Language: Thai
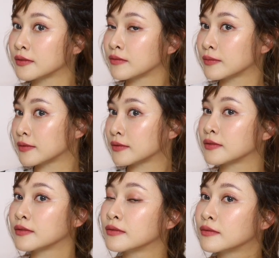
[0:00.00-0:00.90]
แห้งส
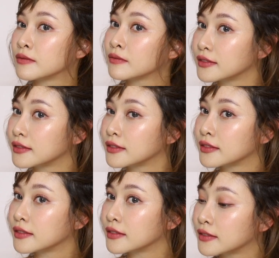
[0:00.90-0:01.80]
นิทยิ่งอยู่ทน
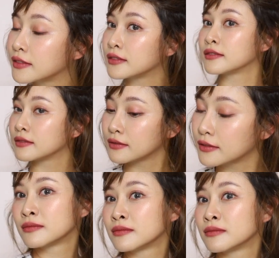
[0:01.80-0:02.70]
นานยิ่งขึ้นไป
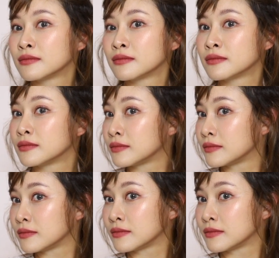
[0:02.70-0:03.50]
อีกนะคะ